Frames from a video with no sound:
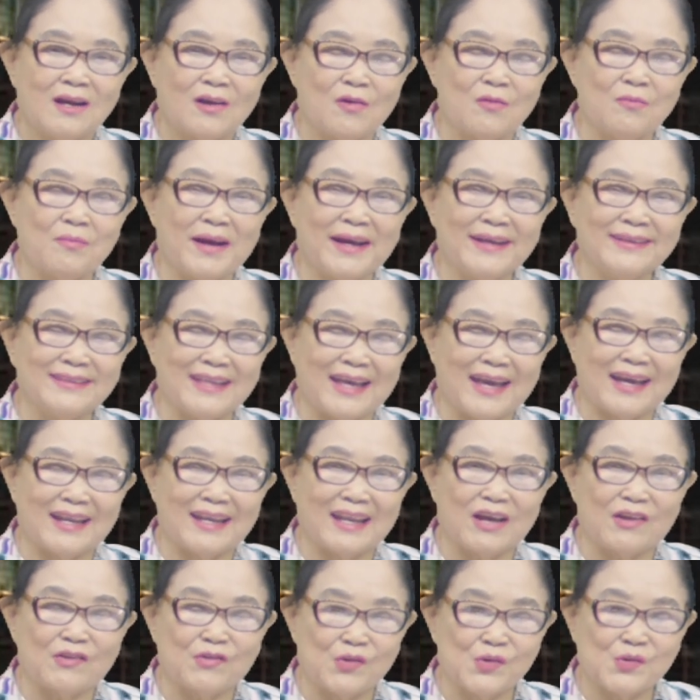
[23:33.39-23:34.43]
cũng bán tại
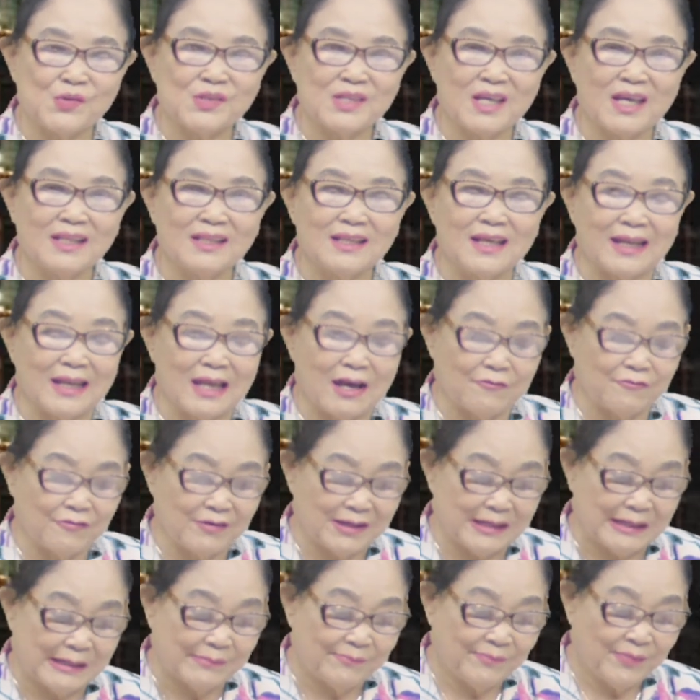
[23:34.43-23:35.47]
Anna Real Estate, Anna
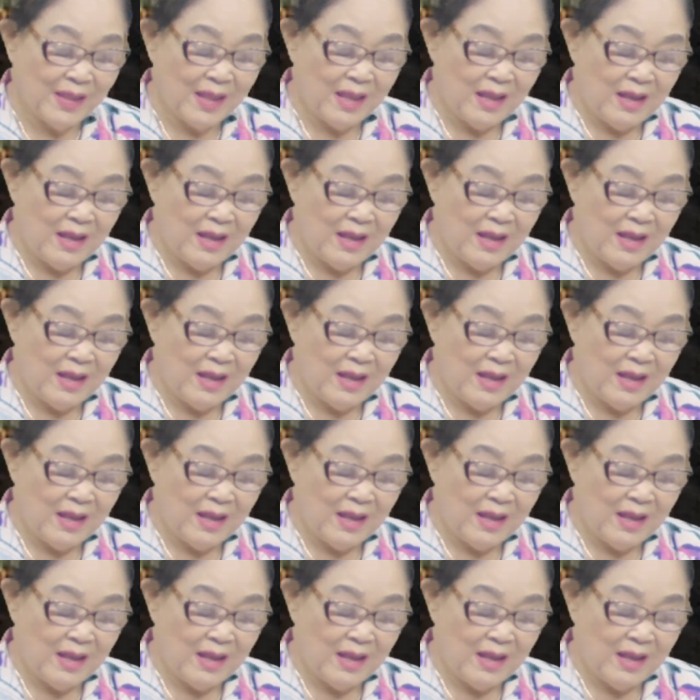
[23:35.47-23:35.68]
Funding.